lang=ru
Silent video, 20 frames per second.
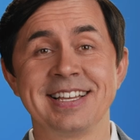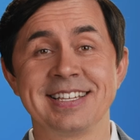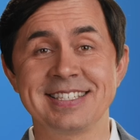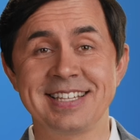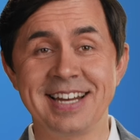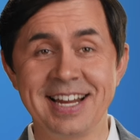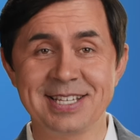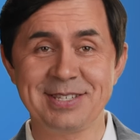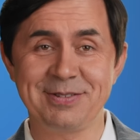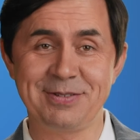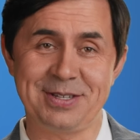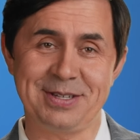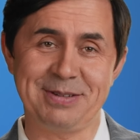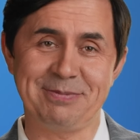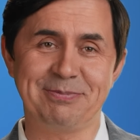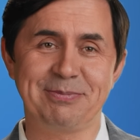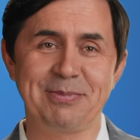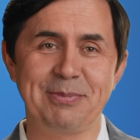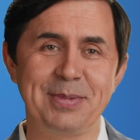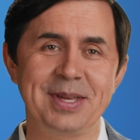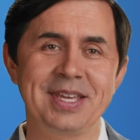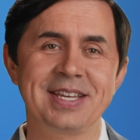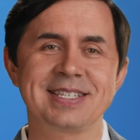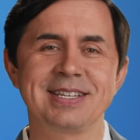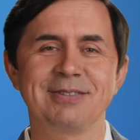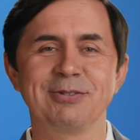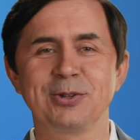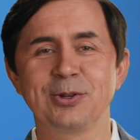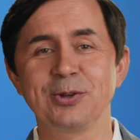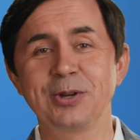Здравствуйте, меня
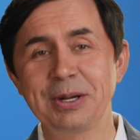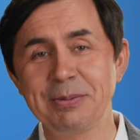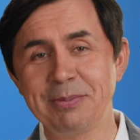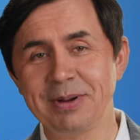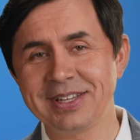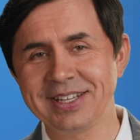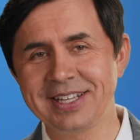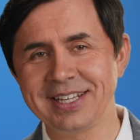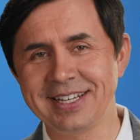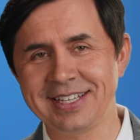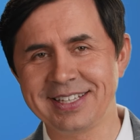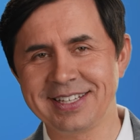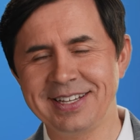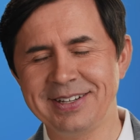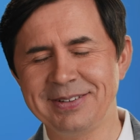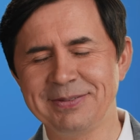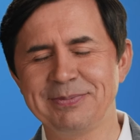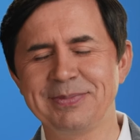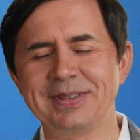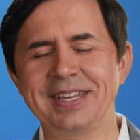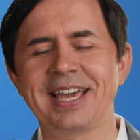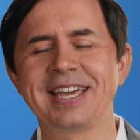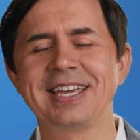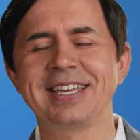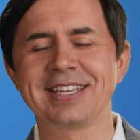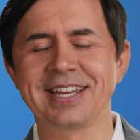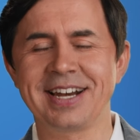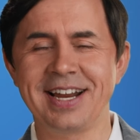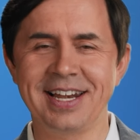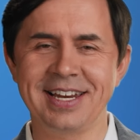зовут Юрий Бондаренко, я
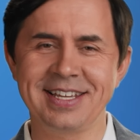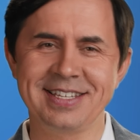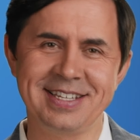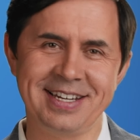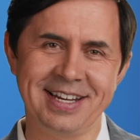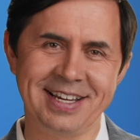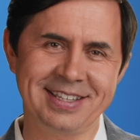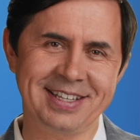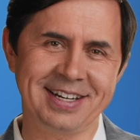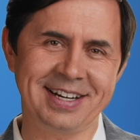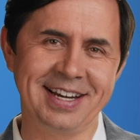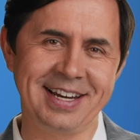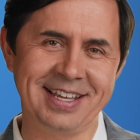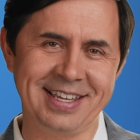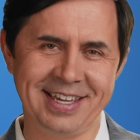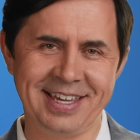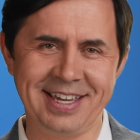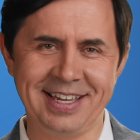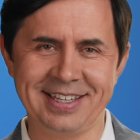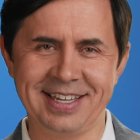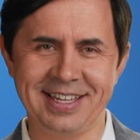генеральный директор клиники